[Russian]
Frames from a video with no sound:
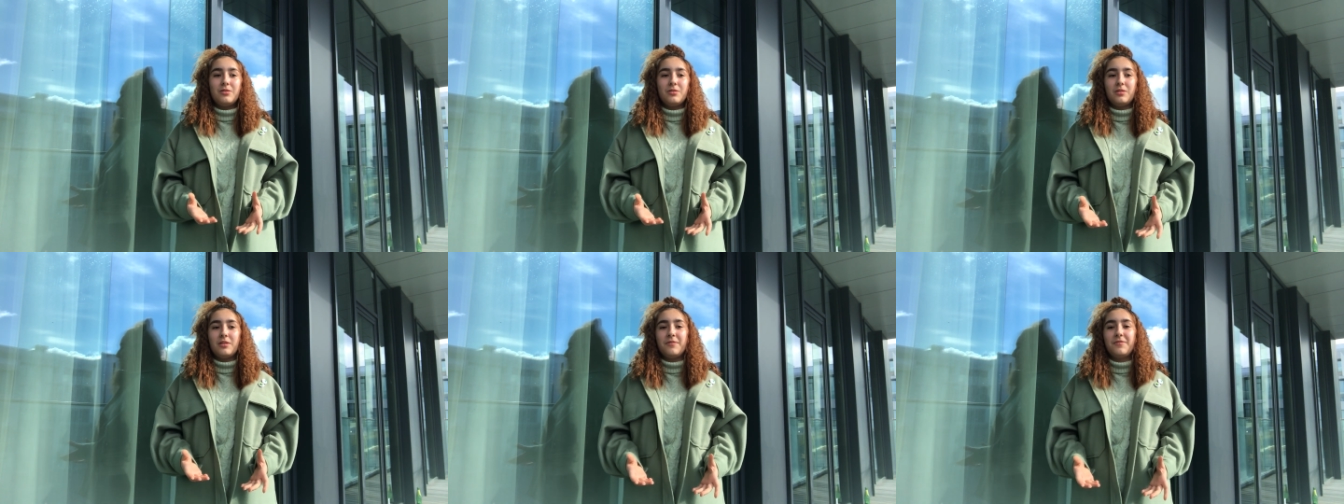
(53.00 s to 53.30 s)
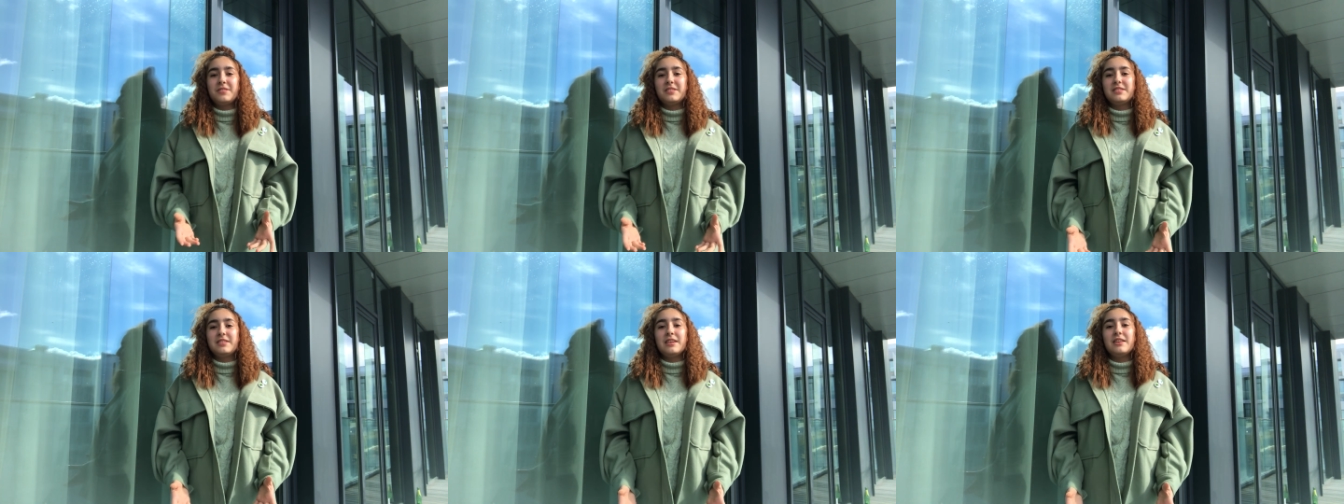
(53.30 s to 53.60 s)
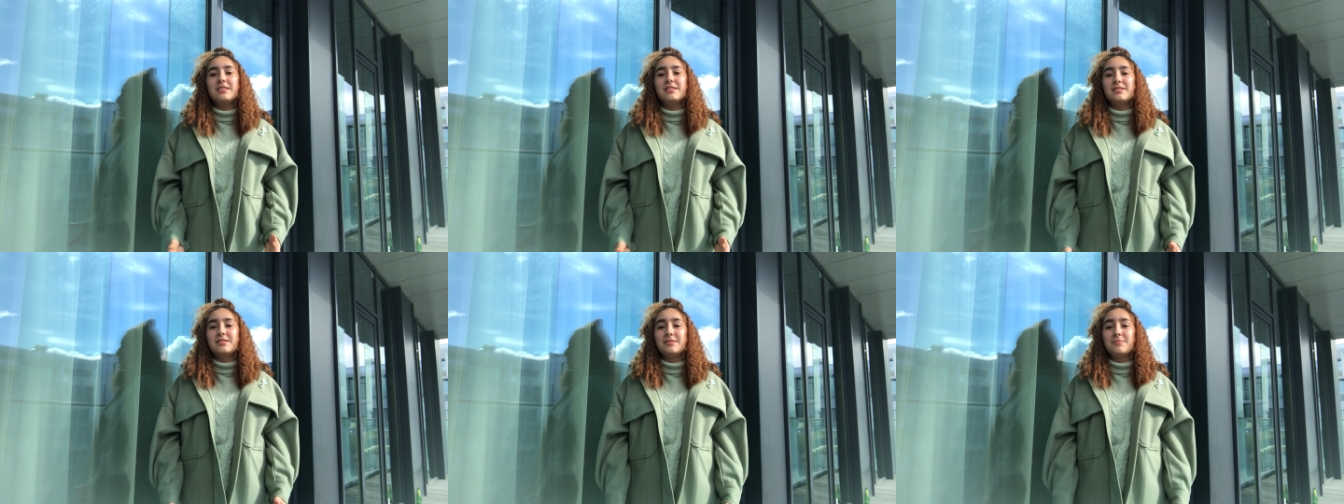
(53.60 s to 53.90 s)
то на
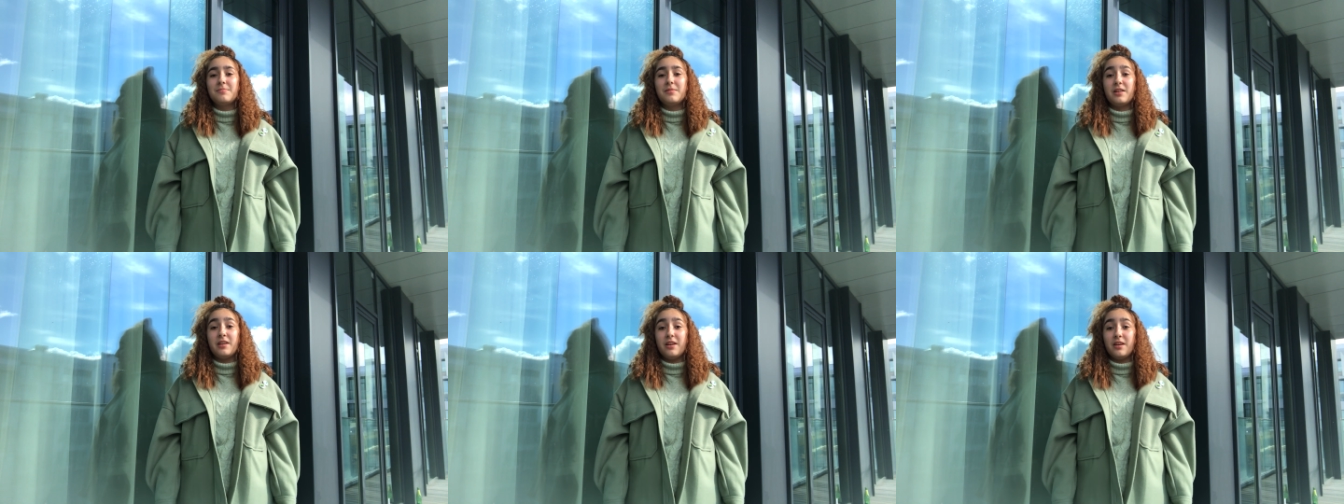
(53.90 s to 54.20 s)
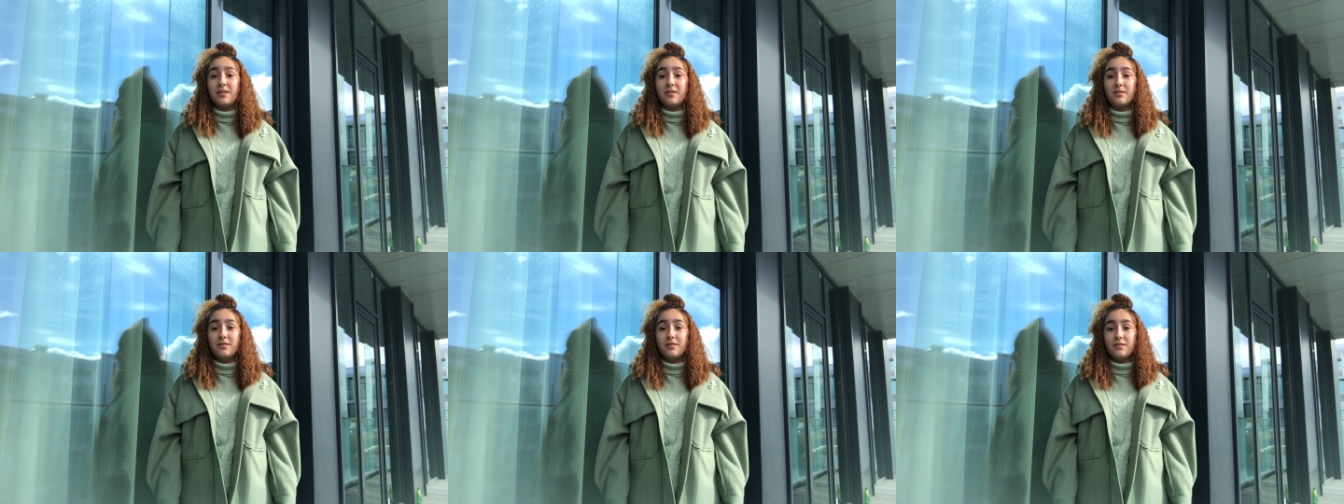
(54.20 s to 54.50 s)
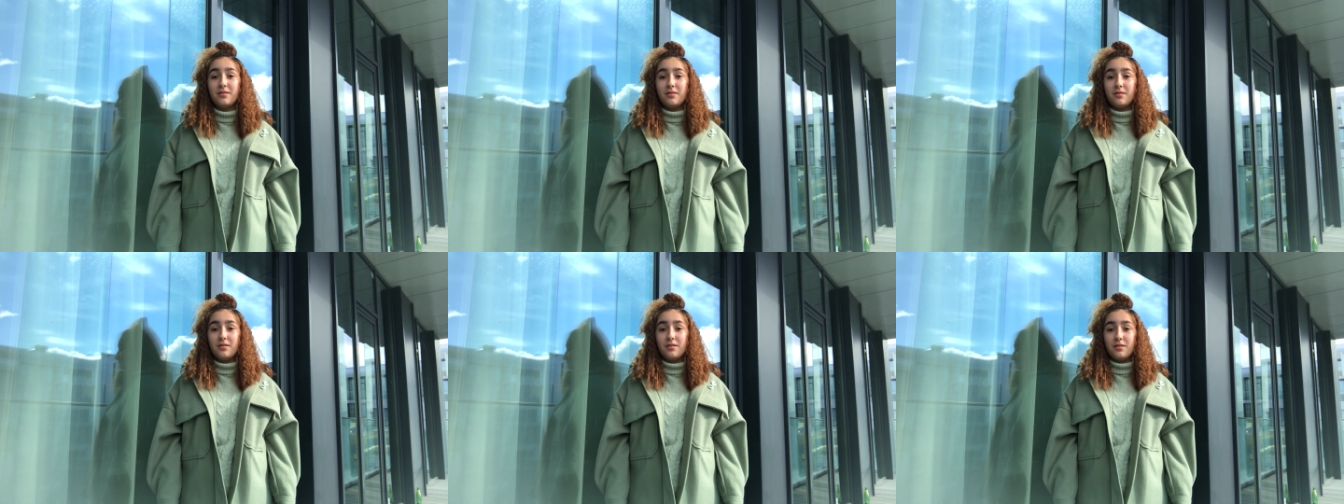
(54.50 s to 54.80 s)
всей земле
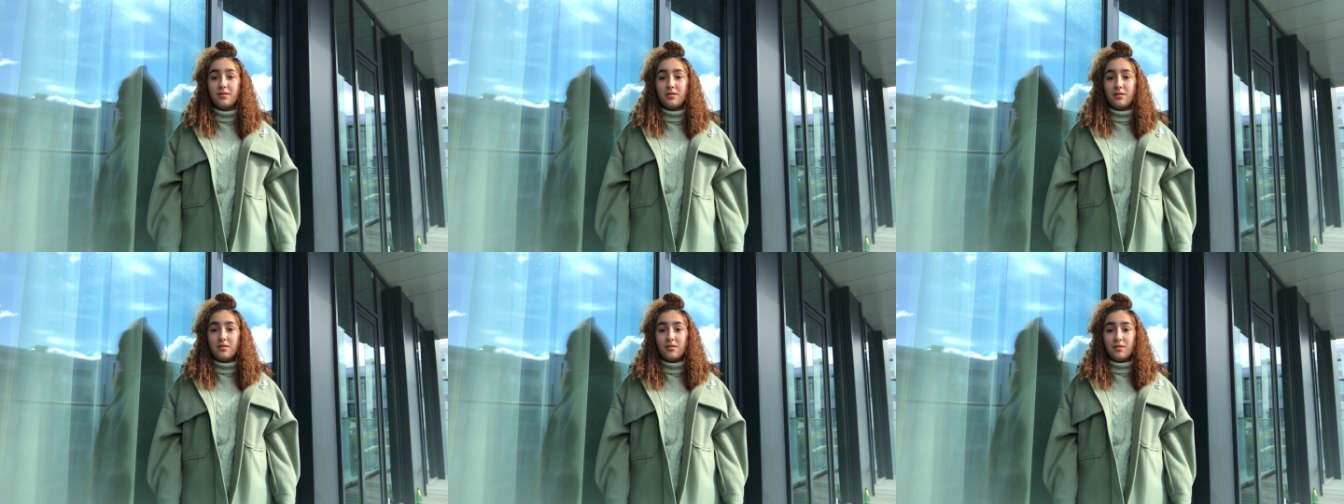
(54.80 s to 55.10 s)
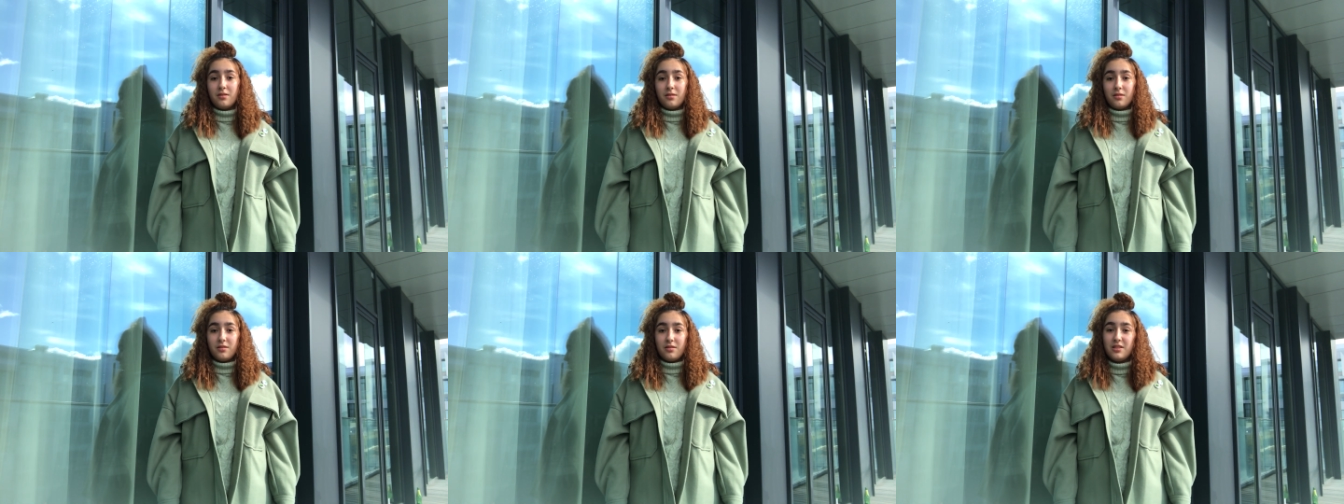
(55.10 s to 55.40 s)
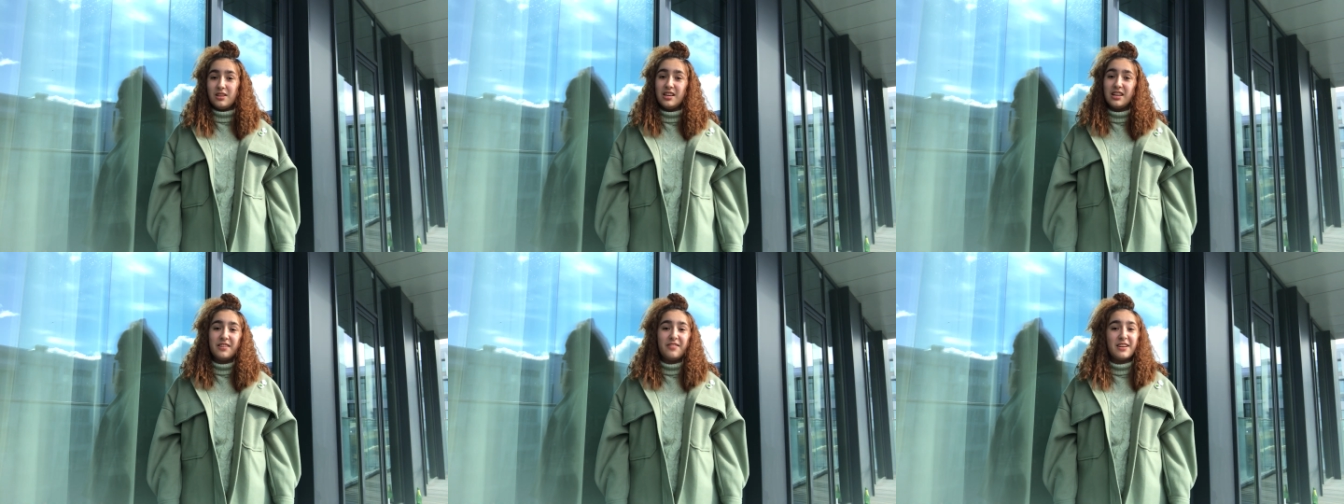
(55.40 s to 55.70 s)

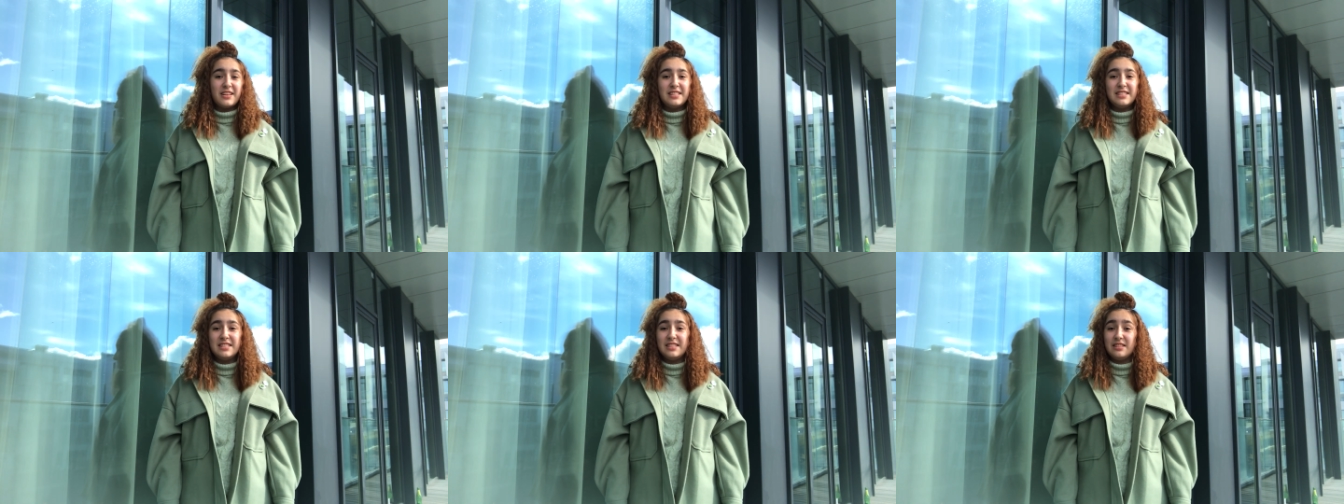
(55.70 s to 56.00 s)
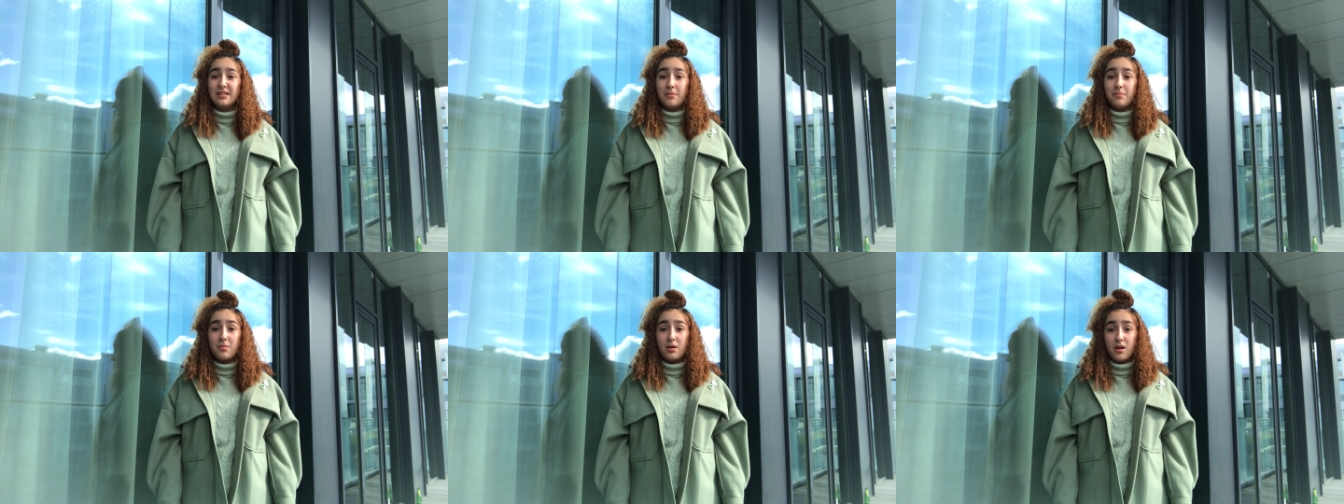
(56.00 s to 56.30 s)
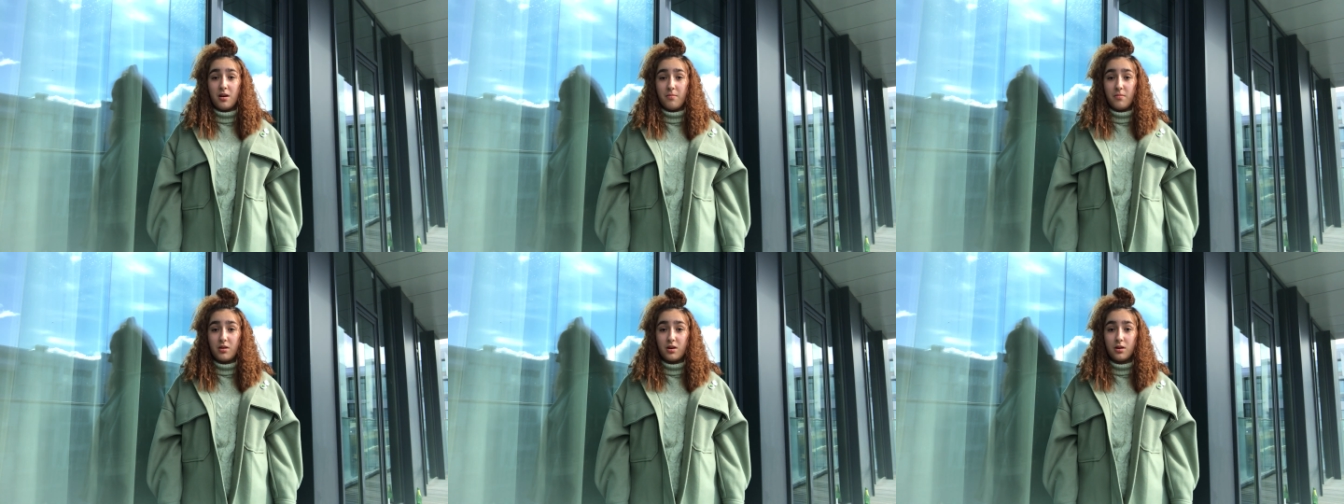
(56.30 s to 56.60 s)
не хватило
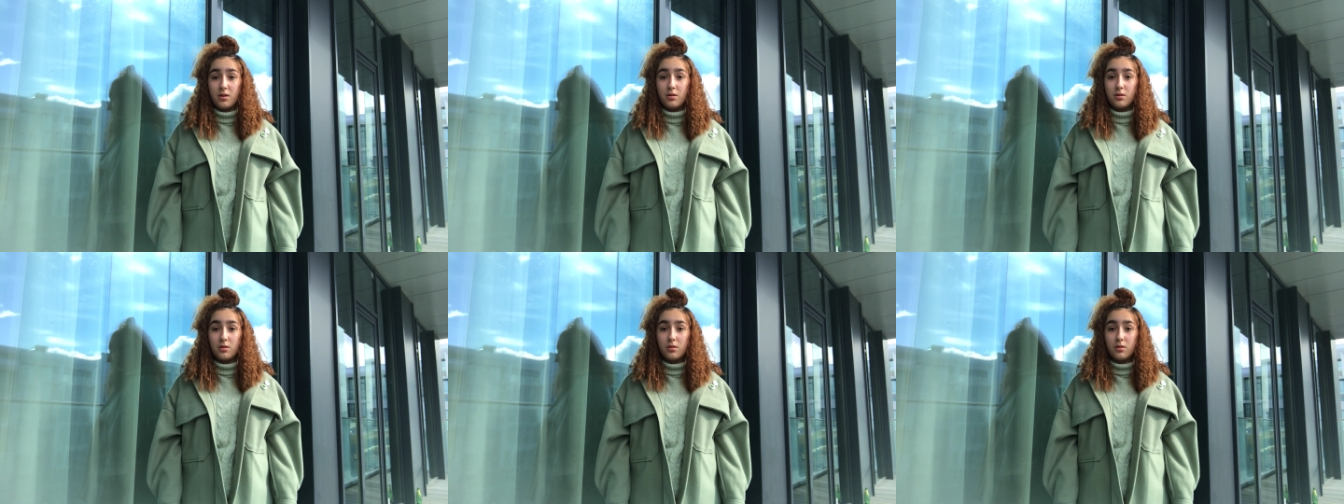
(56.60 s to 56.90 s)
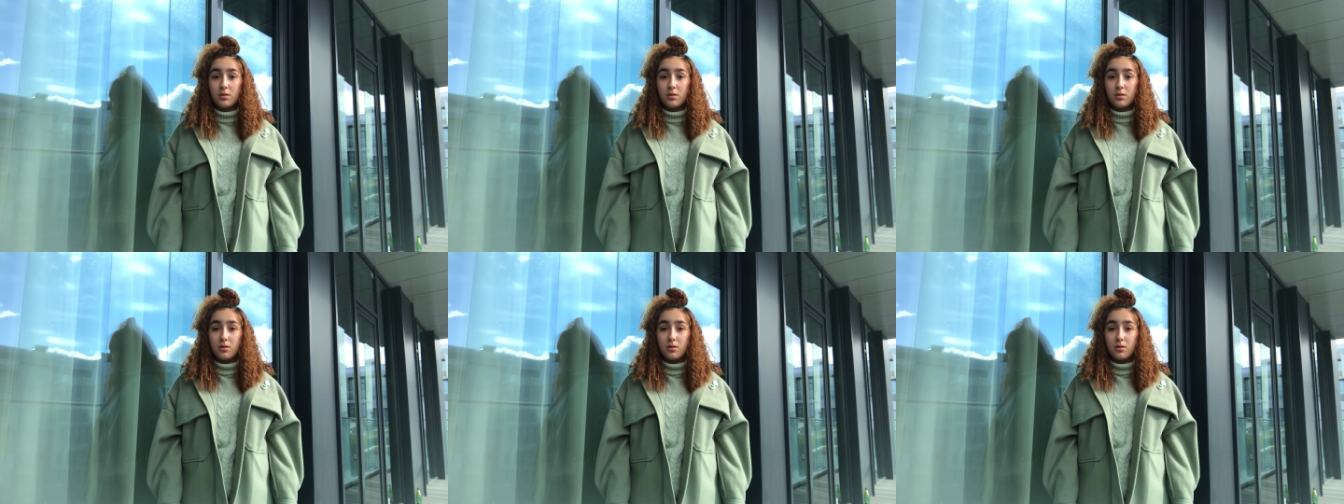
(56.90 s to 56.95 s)
мрамора,